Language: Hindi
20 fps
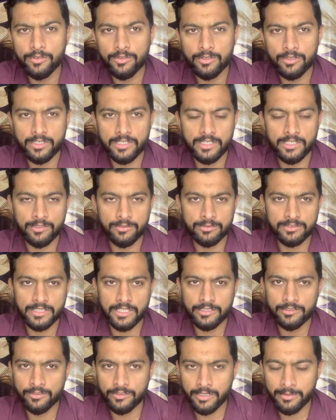और
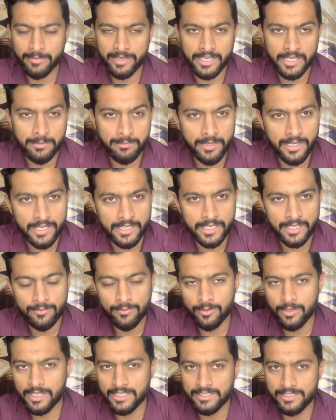उसका जो रिमेनिंग पार्ट है
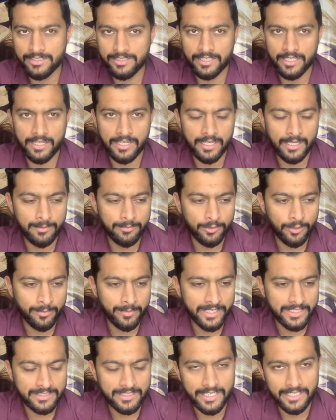वो आज इंशाल्लाह आपको
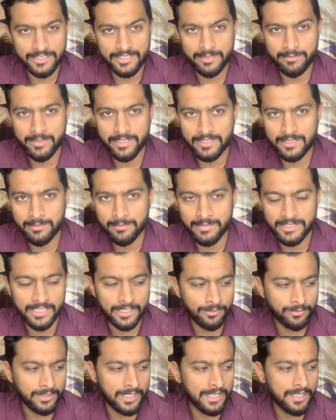मैं इस लेक्चर में सब
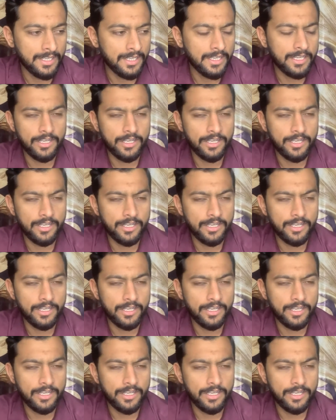बताऊंगा